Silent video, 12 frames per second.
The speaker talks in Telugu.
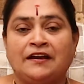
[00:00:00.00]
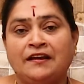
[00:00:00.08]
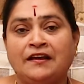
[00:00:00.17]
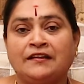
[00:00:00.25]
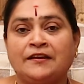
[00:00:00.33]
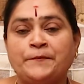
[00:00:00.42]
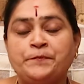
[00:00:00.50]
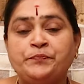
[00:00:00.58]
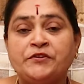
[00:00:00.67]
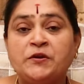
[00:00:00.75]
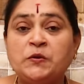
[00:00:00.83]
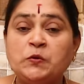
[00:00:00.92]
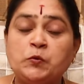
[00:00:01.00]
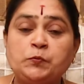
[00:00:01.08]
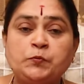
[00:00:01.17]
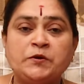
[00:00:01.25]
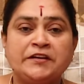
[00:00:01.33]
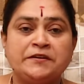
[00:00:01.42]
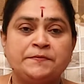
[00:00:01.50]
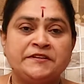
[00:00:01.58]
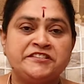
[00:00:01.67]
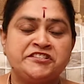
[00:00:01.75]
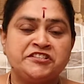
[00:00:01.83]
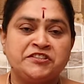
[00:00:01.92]
అలాగే ఉప్పు
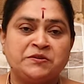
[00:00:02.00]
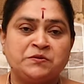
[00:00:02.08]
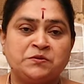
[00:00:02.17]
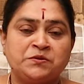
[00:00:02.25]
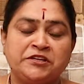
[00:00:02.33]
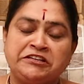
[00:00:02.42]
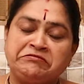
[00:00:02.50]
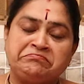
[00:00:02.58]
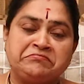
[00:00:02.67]
కనిపించింది అనుకోండి